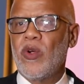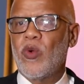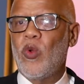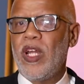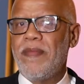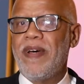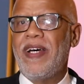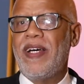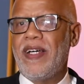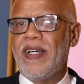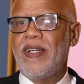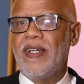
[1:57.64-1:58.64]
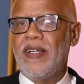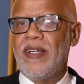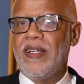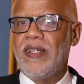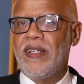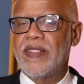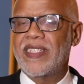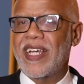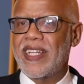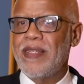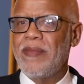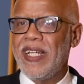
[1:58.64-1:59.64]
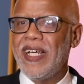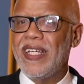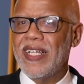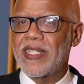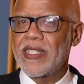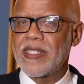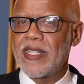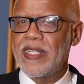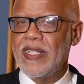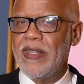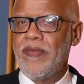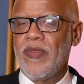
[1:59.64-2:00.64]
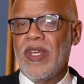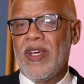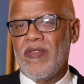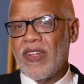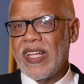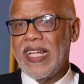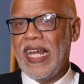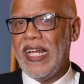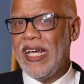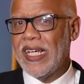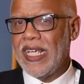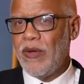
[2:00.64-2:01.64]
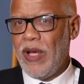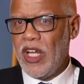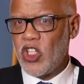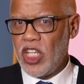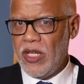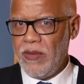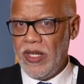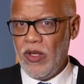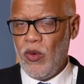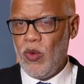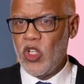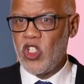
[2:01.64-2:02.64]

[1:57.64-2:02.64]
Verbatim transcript: كلما آه، تقدمنا اقتصاديا فضلا على كاين واحد الجانب اللي هو